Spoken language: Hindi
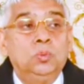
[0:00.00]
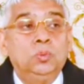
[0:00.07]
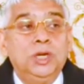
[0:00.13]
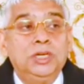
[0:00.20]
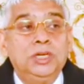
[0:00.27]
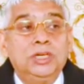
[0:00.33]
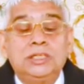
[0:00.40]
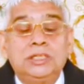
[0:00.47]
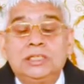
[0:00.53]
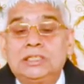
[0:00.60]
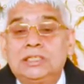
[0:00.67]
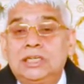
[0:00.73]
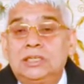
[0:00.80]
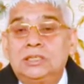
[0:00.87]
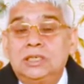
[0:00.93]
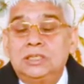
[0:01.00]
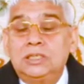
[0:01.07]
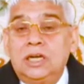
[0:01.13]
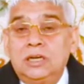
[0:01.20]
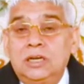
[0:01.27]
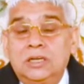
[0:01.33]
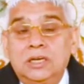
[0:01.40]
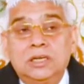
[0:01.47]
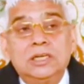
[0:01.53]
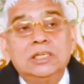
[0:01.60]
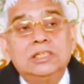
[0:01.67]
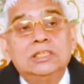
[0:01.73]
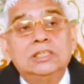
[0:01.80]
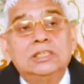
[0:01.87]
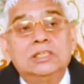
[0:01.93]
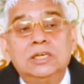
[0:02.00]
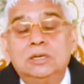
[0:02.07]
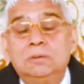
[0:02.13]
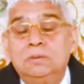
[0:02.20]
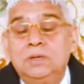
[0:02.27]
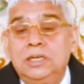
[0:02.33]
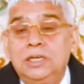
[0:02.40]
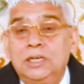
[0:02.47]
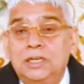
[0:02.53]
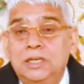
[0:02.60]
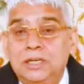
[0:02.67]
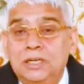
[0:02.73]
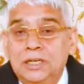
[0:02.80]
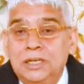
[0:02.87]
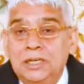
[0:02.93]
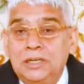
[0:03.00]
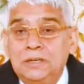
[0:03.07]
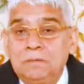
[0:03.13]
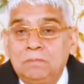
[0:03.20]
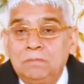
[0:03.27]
बेई नदी से अंतर ध्यान करके सचखंड में लेकर गए